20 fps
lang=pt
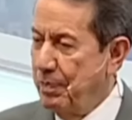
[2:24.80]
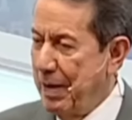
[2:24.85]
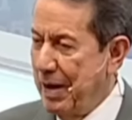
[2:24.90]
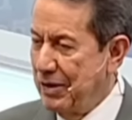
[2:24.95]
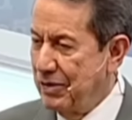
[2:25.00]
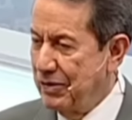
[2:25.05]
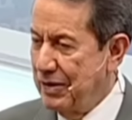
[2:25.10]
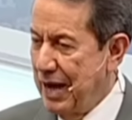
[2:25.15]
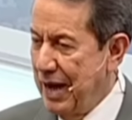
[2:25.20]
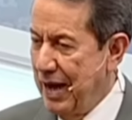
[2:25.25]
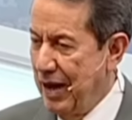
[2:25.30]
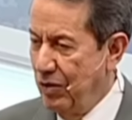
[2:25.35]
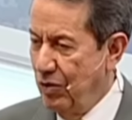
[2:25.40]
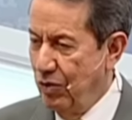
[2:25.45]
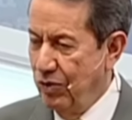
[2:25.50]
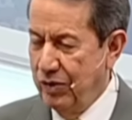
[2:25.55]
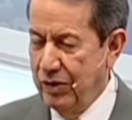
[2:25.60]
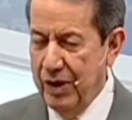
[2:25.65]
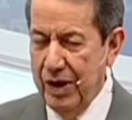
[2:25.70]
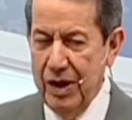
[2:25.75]

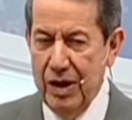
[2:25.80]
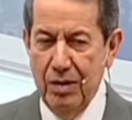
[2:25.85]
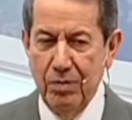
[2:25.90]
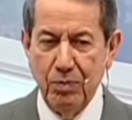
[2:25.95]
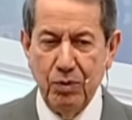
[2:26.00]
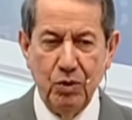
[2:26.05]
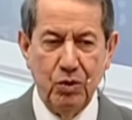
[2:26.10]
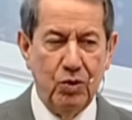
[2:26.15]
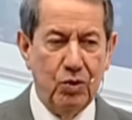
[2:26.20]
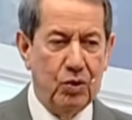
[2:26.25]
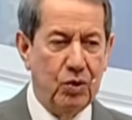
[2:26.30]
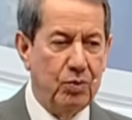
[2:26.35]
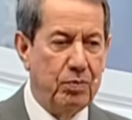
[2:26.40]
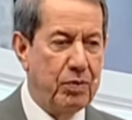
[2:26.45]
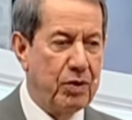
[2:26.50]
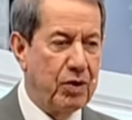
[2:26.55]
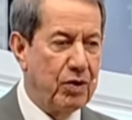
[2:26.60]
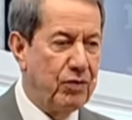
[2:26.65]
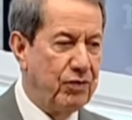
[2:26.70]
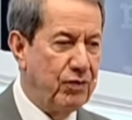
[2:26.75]
passado, o tempo do
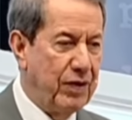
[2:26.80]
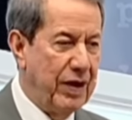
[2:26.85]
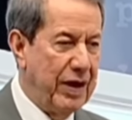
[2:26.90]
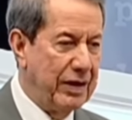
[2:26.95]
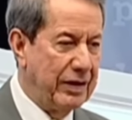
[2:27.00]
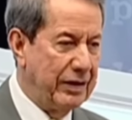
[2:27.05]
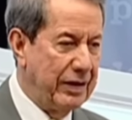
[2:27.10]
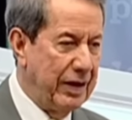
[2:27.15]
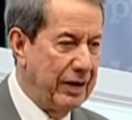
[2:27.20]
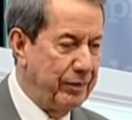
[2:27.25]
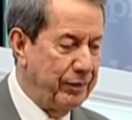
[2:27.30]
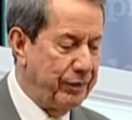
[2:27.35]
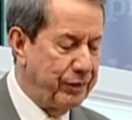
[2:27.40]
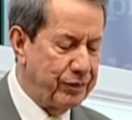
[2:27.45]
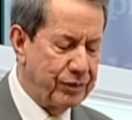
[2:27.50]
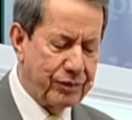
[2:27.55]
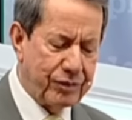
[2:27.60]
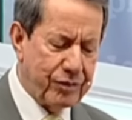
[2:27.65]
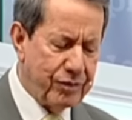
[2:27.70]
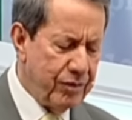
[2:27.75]
profeta
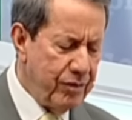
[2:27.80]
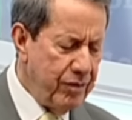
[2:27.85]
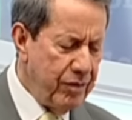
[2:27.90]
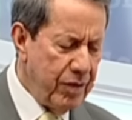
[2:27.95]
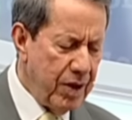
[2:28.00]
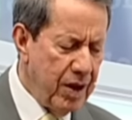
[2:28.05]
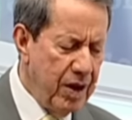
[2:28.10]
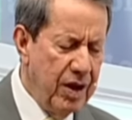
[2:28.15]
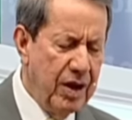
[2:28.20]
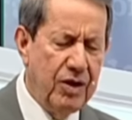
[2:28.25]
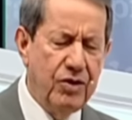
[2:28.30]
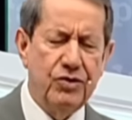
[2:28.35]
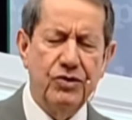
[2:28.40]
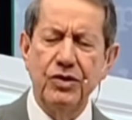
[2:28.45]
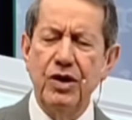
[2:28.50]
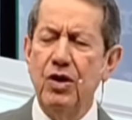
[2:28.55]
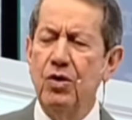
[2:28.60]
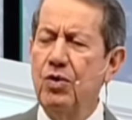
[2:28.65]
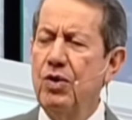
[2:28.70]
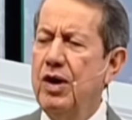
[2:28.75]

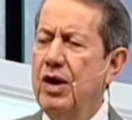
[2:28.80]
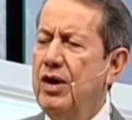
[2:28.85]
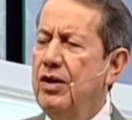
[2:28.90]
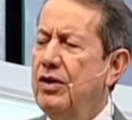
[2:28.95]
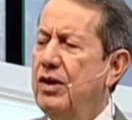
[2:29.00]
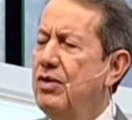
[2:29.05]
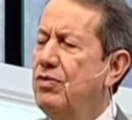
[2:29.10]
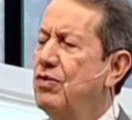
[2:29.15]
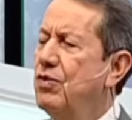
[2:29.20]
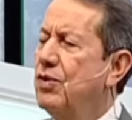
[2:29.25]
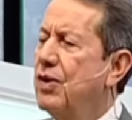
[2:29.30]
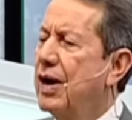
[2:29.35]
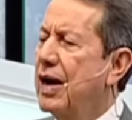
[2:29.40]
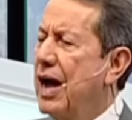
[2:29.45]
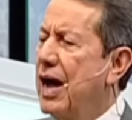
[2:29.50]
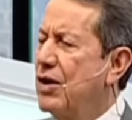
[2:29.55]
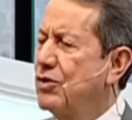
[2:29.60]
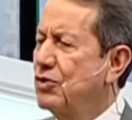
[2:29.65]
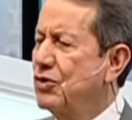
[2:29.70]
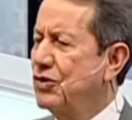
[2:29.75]
Eliseu teve um
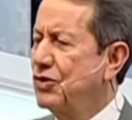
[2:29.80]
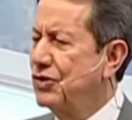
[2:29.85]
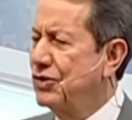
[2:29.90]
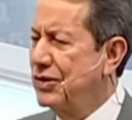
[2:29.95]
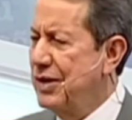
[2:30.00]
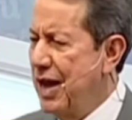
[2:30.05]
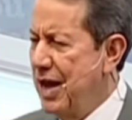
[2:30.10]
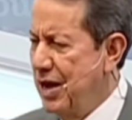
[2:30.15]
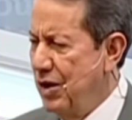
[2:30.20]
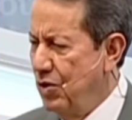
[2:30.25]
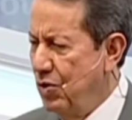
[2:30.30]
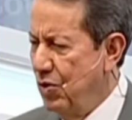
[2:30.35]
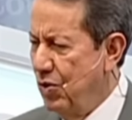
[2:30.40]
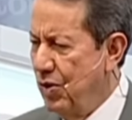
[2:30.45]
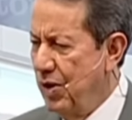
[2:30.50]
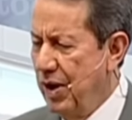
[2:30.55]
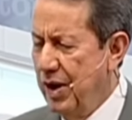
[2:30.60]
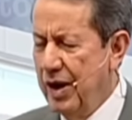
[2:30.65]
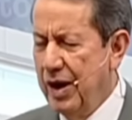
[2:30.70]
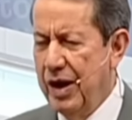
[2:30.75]
caso
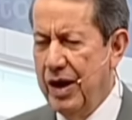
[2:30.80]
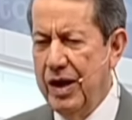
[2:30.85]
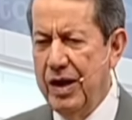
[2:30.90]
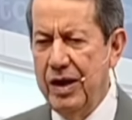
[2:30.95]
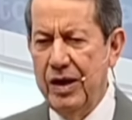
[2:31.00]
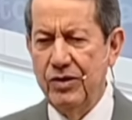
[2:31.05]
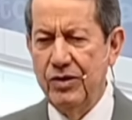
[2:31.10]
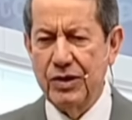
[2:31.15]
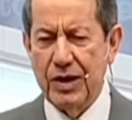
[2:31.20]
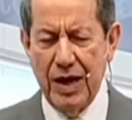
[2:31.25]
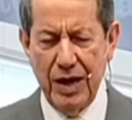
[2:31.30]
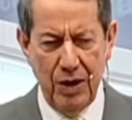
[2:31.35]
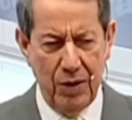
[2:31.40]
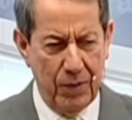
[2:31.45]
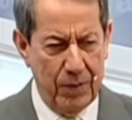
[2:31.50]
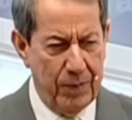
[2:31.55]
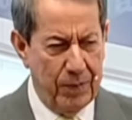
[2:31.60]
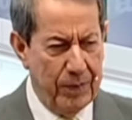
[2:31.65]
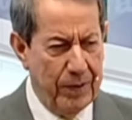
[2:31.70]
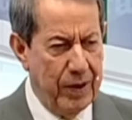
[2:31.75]
sério em
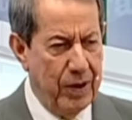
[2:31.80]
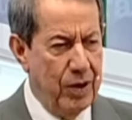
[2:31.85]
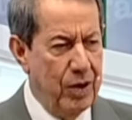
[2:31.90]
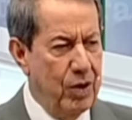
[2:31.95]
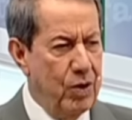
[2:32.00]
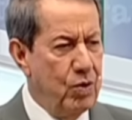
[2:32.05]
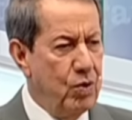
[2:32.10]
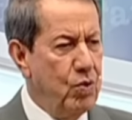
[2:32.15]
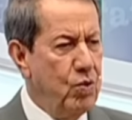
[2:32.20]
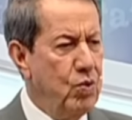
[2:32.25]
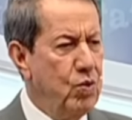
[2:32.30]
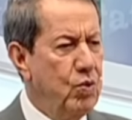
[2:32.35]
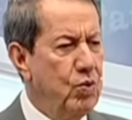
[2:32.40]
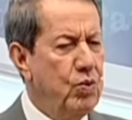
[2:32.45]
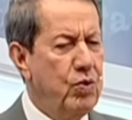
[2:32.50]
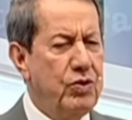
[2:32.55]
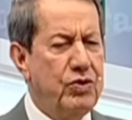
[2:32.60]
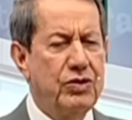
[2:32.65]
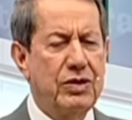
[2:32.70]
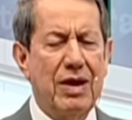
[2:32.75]
Israel.
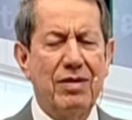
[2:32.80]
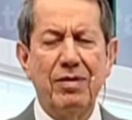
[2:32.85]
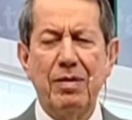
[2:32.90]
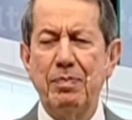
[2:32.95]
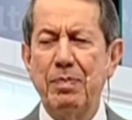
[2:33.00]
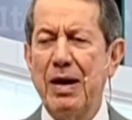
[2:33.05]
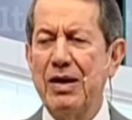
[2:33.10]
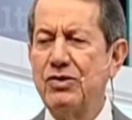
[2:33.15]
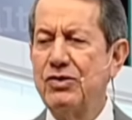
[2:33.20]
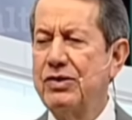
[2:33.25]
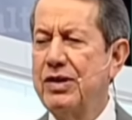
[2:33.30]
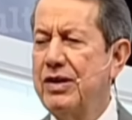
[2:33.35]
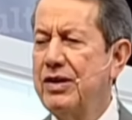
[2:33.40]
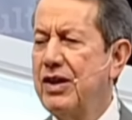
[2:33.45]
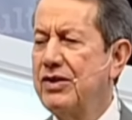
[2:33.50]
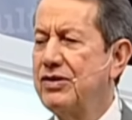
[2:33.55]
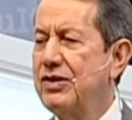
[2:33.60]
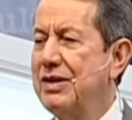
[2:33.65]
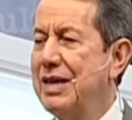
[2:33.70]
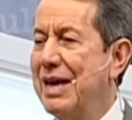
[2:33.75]
O estava
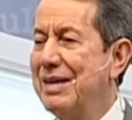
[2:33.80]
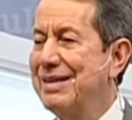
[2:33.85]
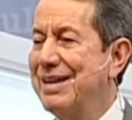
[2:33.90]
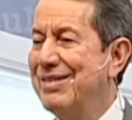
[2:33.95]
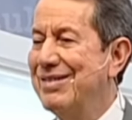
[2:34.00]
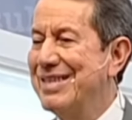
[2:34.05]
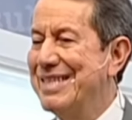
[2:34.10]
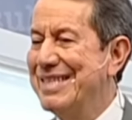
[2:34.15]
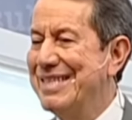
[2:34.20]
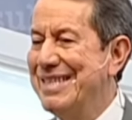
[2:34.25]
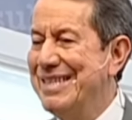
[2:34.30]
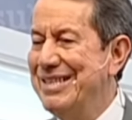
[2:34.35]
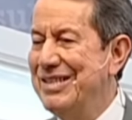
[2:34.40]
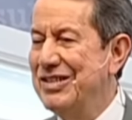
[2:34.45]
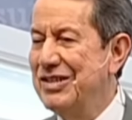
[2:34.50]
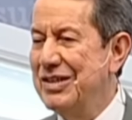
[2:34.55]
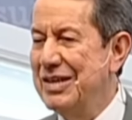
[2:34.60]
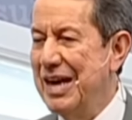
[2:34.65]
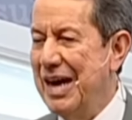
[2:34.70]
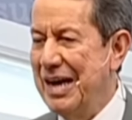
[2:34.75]
passando, a cidade estava
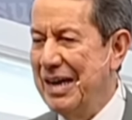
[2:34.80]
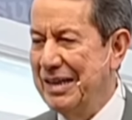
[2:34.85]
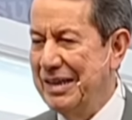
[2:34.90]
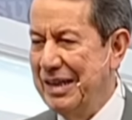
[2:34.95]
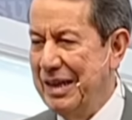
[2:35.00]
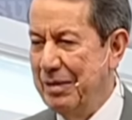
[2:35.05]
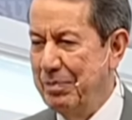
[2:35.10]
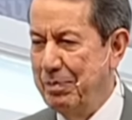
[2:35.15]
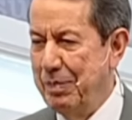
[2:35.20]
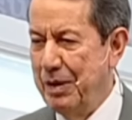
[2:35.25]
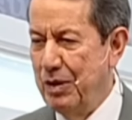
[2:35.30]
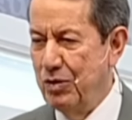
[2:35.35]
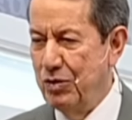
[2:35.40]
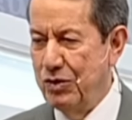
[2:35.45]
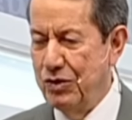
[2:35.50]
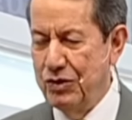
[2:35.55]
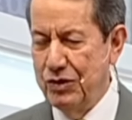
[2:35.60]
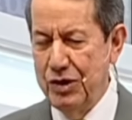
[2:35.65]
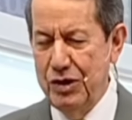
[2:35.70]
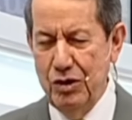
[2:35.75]
sitiada
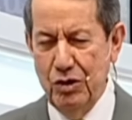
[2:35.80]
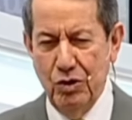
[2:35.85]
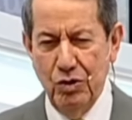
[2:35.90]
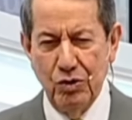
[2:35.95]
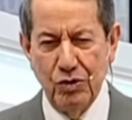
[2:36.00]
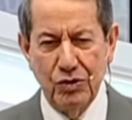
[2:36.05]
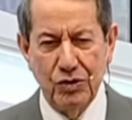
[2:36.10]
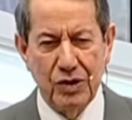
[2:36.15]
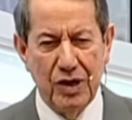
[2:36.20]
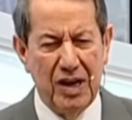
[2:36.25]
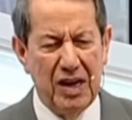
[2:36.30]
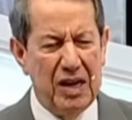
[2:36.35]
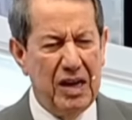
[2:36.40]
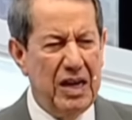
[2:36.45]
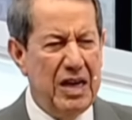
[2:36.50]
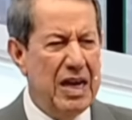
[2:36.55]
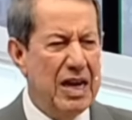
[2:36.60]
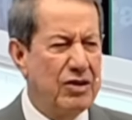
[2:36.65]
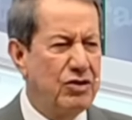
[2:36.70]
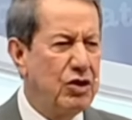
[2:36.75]
pelos sírios
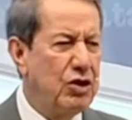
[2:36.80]
e a